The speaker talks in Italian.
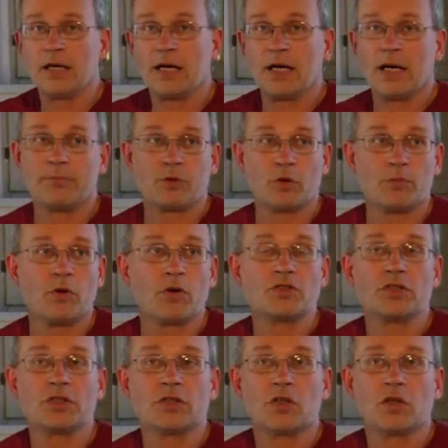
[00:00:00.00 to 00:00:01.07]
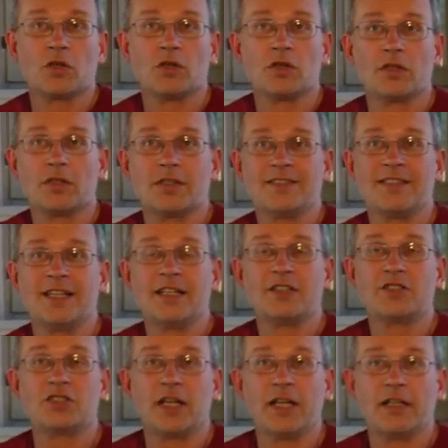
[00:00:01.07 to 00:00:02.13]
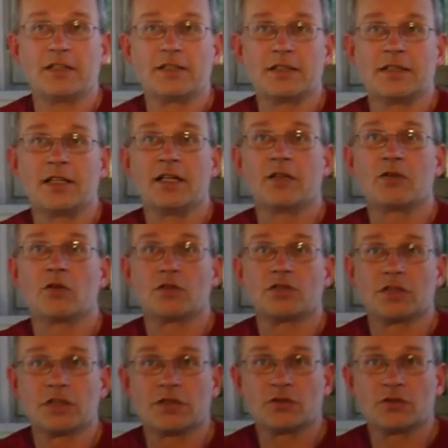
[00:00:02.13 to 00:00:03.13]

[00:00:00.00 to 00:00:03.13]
A proposito delle scelte, delle cose che